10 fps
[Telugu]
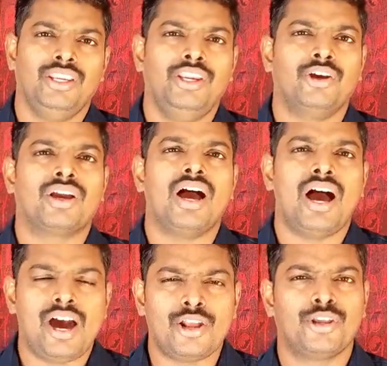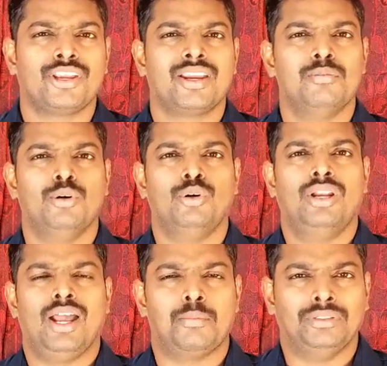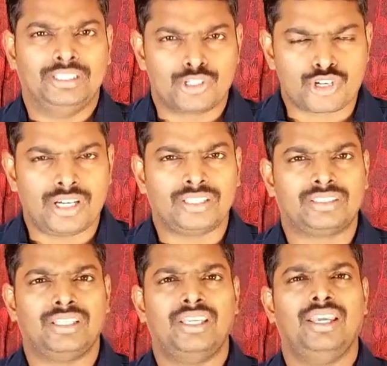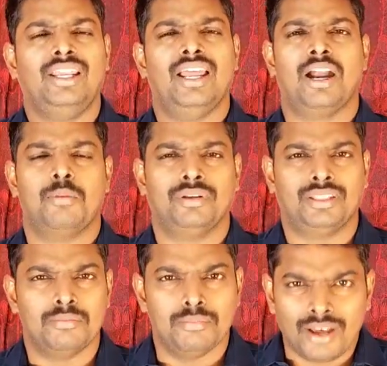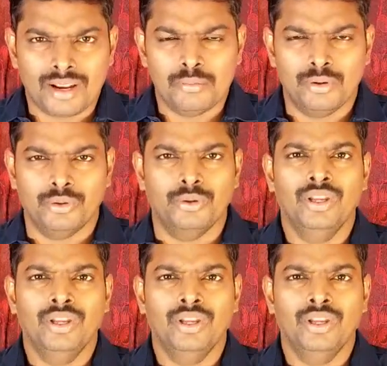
ఈ యొక్క ఆరోగ్యము లేకపోతే శక్తి లేకపోతే బలము